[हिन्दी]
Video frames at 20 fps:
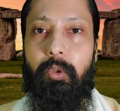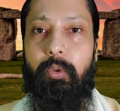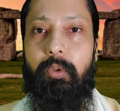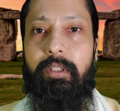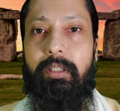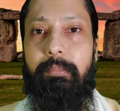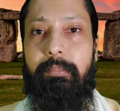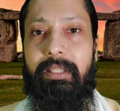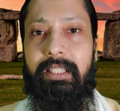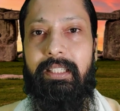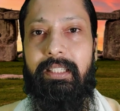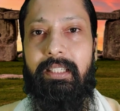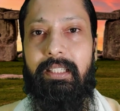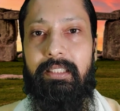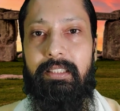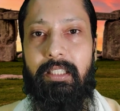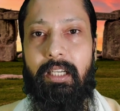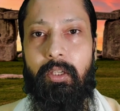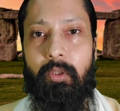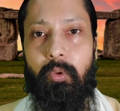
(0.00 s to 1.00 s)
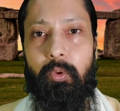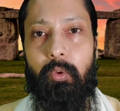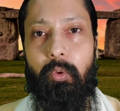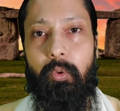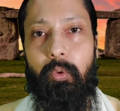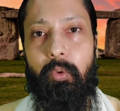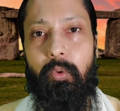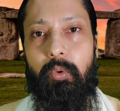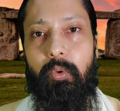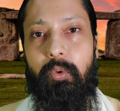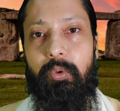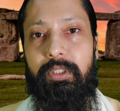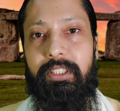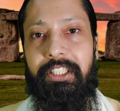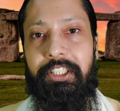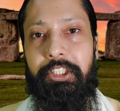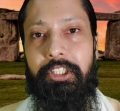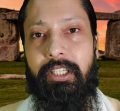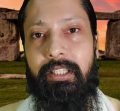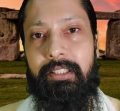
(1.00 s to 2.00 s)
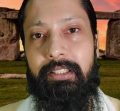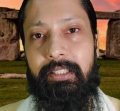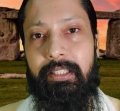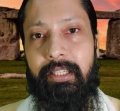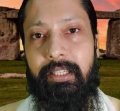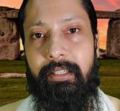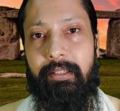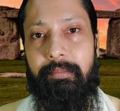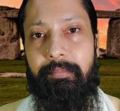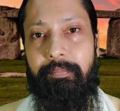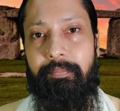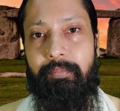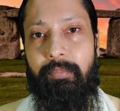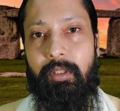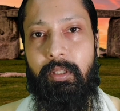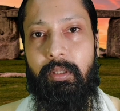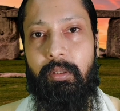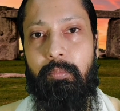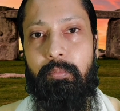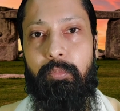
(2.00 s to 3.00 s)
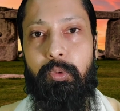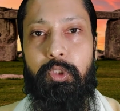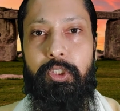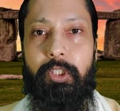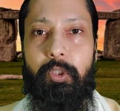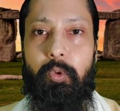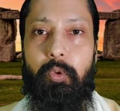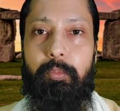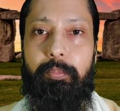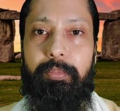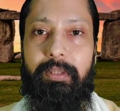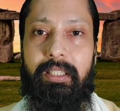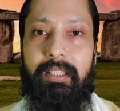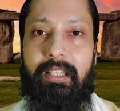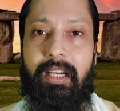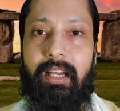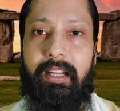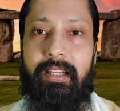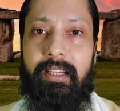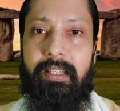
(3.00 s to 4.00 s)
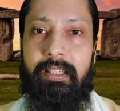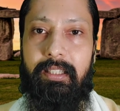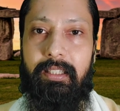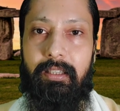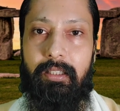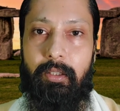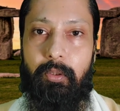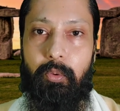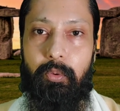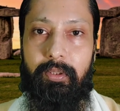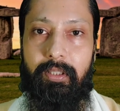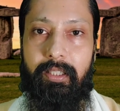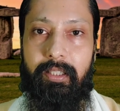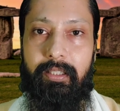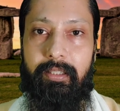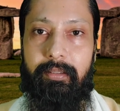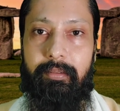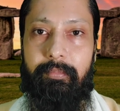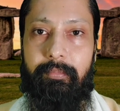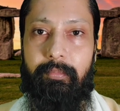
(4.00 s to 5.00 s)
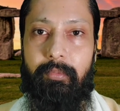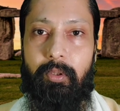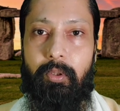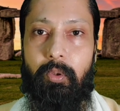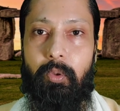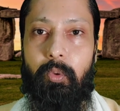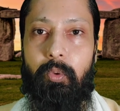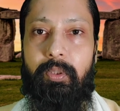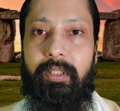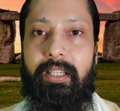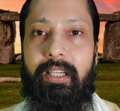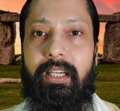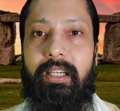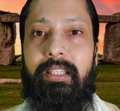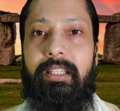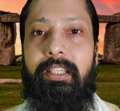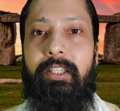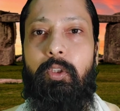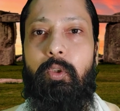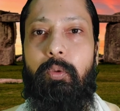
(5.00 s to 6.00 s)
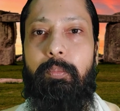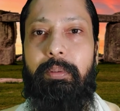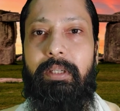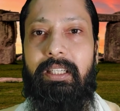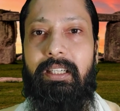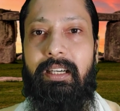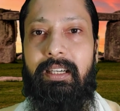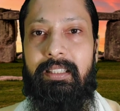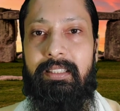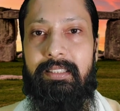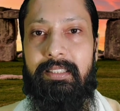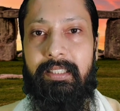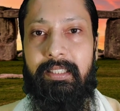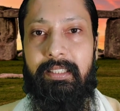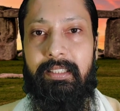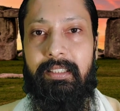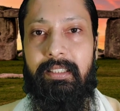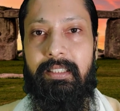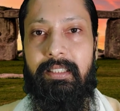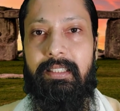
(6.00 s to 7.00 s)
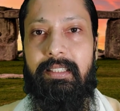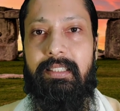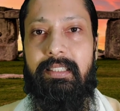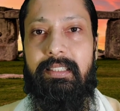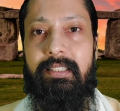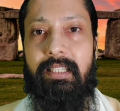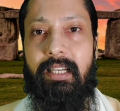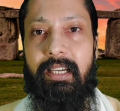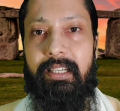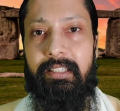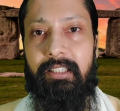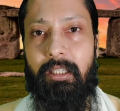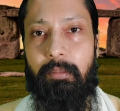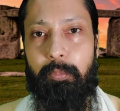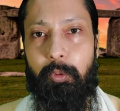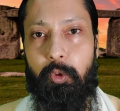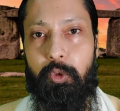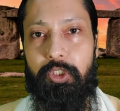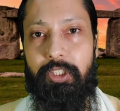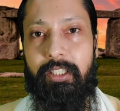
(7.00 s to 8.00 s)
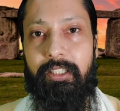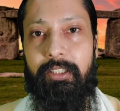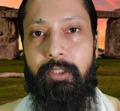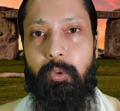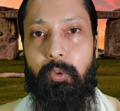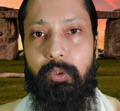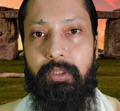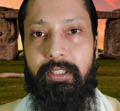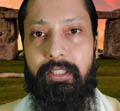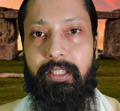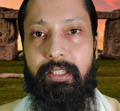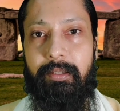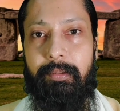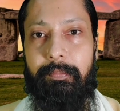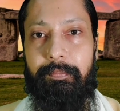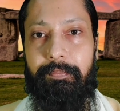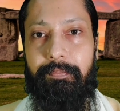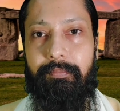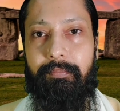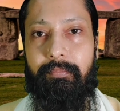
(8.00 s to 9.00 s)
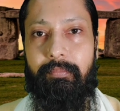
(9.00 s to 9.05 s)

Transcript: क्योंकि मैंने हजारों लोगों को दीक्षा दी है मुझे उन पर कार्य करना होता है उन्हें अनेकों प्रकार से सहायता पहुंचानी होती है